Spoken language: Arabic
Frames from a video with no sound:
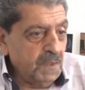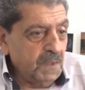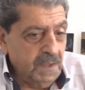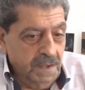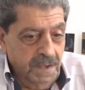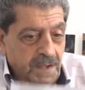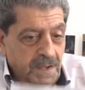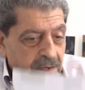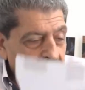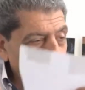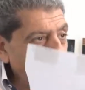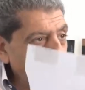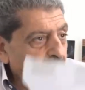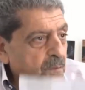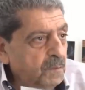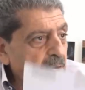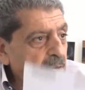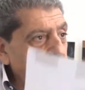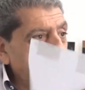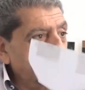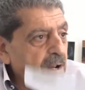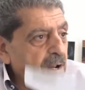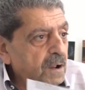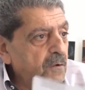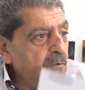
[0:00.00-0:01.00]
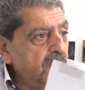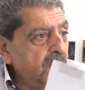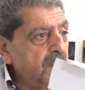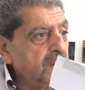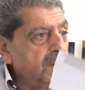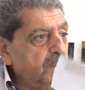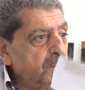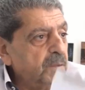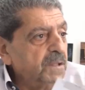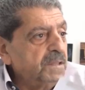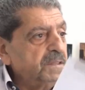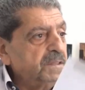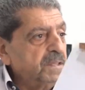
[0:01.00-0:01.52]
يعني اعمل لي هولي
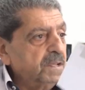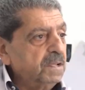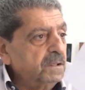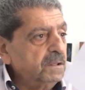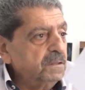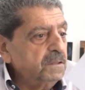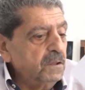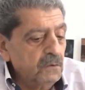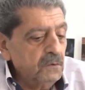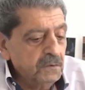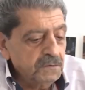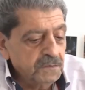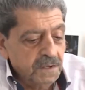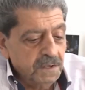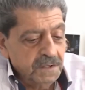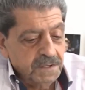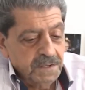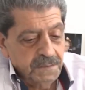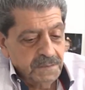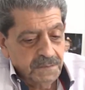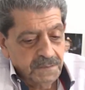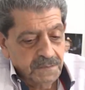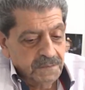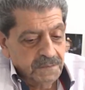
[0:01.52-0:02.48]
لبنتي قلنا له طيب